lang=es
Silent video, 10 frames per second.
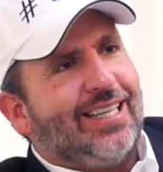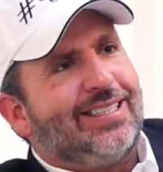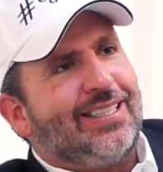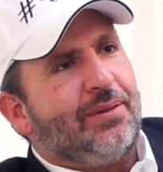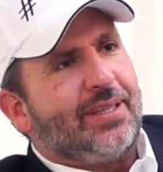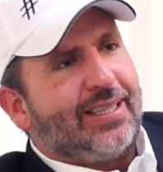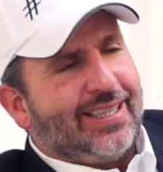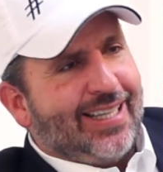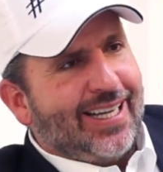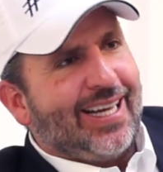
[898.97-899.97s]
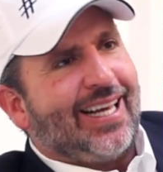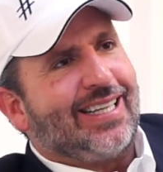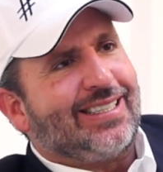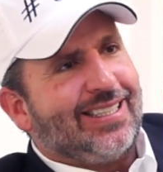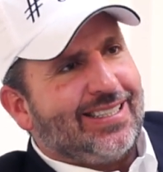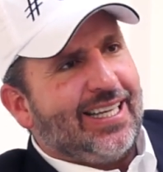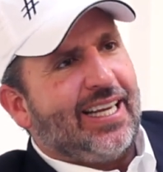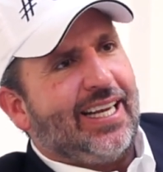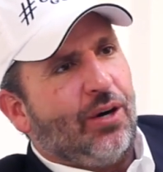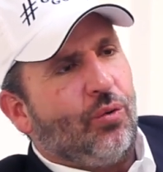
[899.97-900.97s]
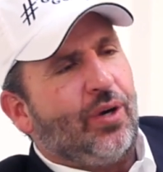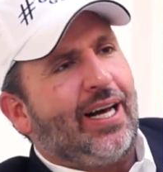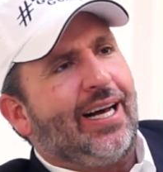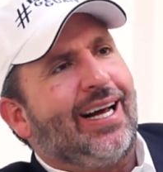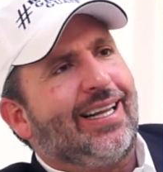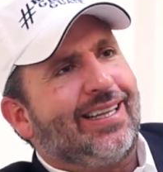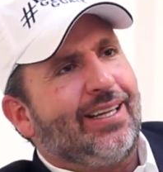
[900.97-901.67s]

y sí tiene que existir ya una,